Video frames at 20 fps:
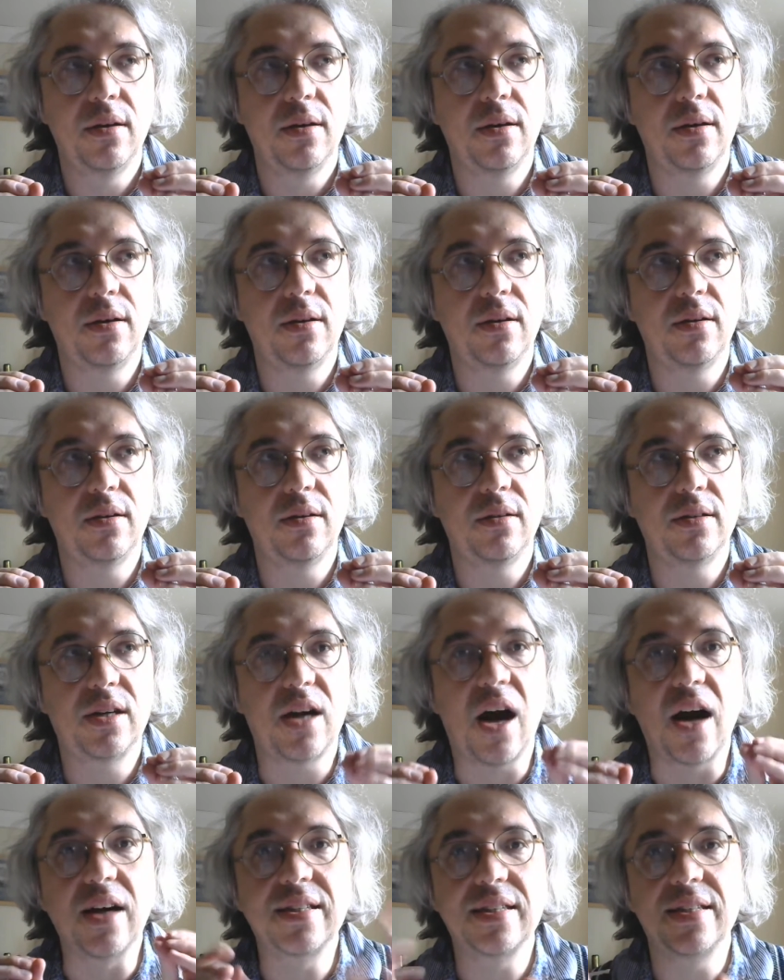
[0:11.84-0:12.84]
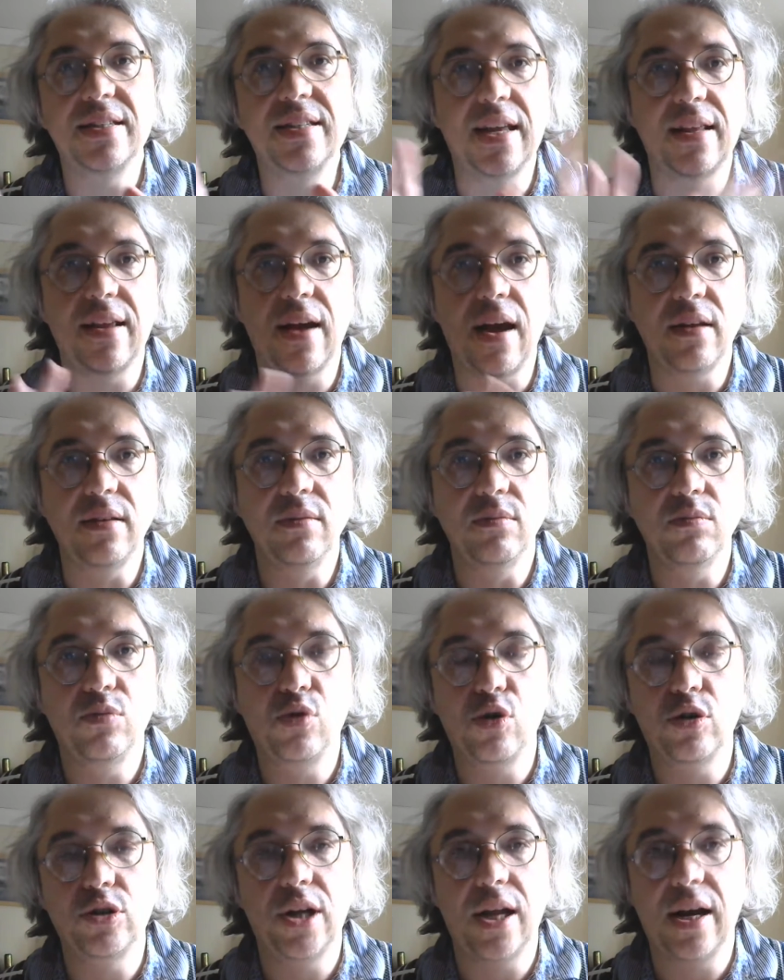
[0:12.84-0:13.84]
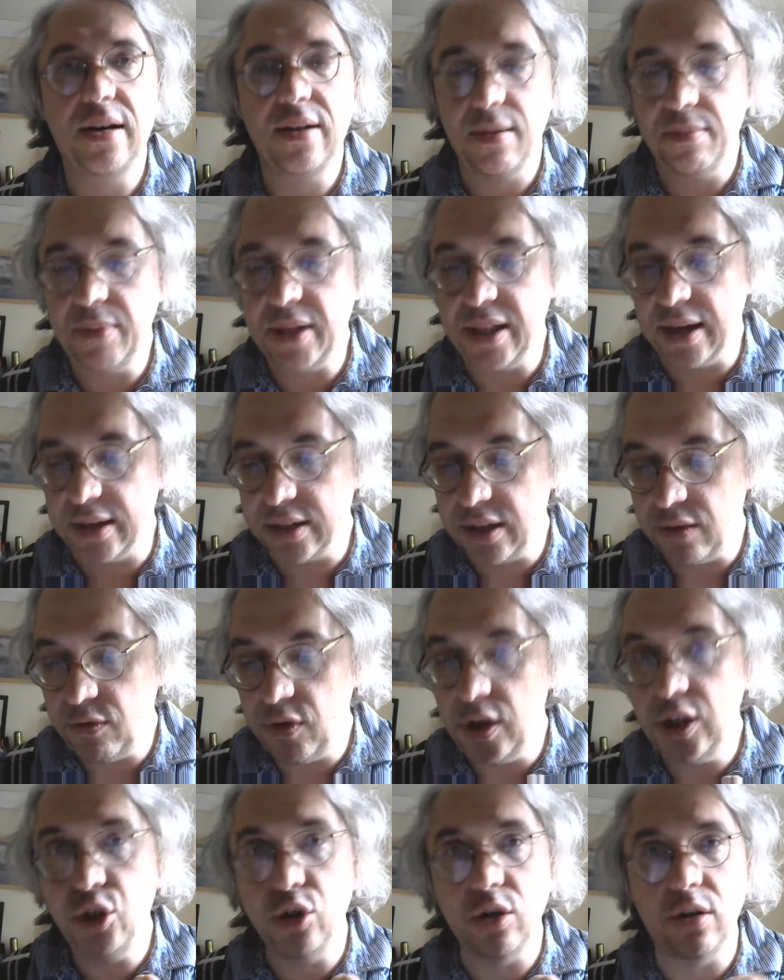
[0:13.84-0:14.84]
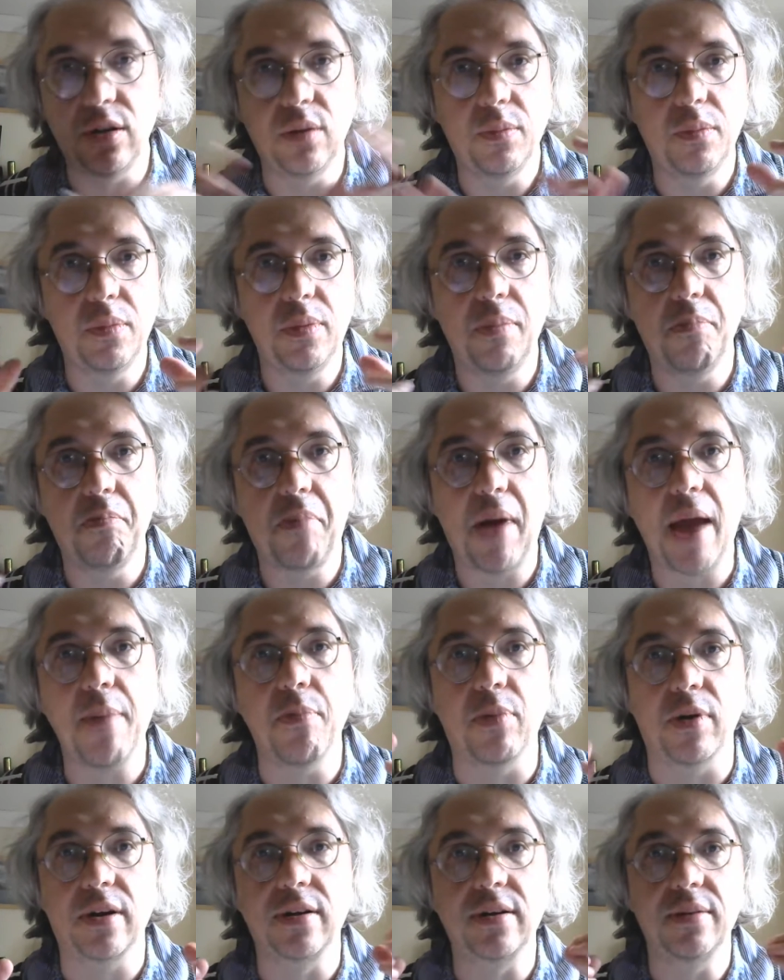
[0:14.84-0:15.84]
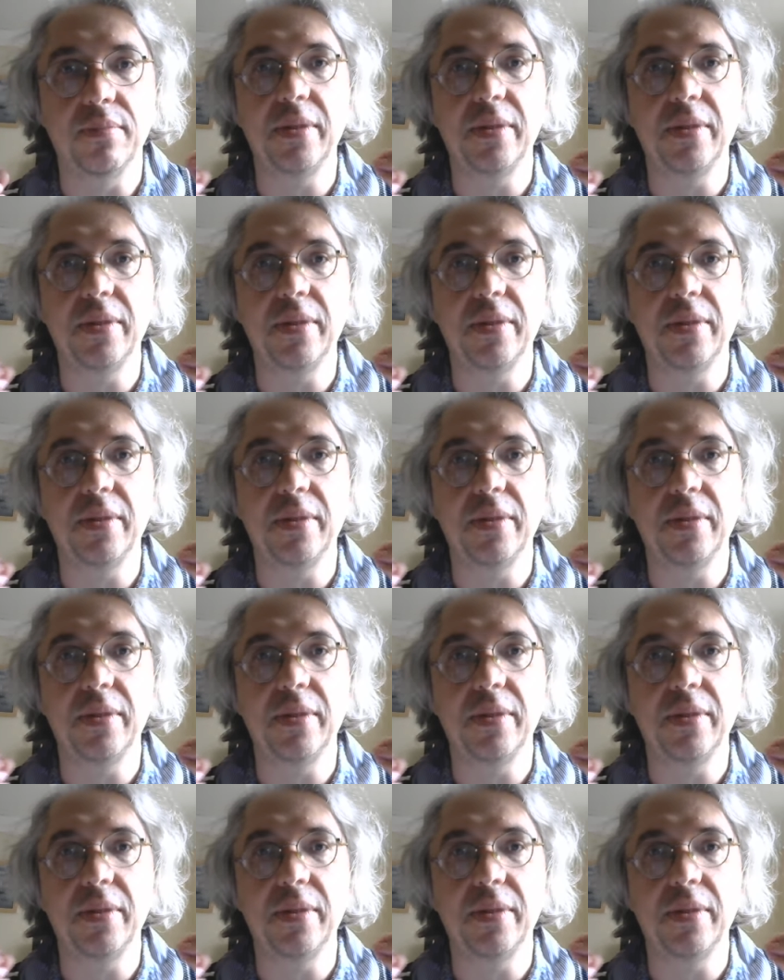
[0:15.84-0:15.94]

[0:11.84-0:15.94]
e, rahatsız eden projelerden bir tanesi Visual Paper.